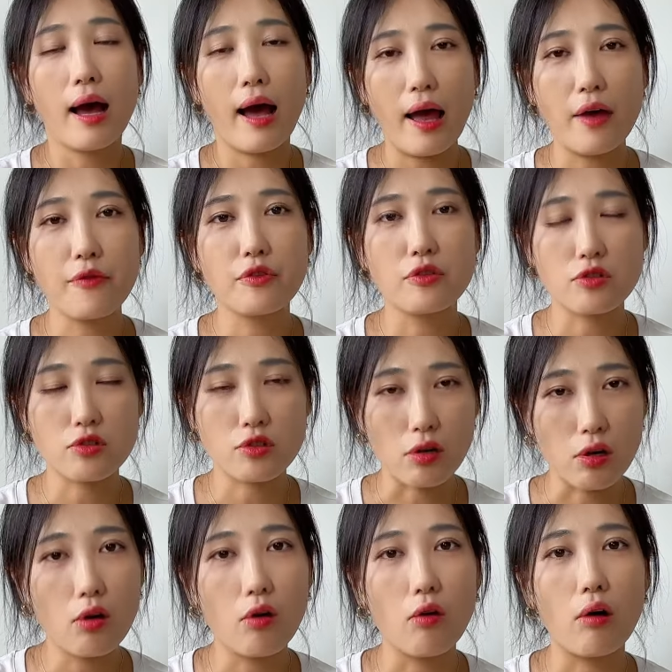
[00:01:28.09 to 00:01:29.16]
iPhone 十
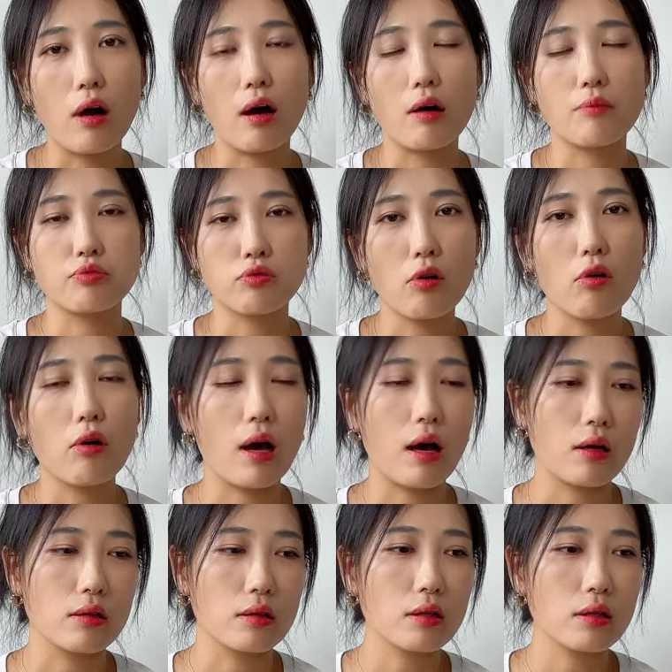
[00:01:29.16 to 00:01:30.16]
六啊 Pro 啊？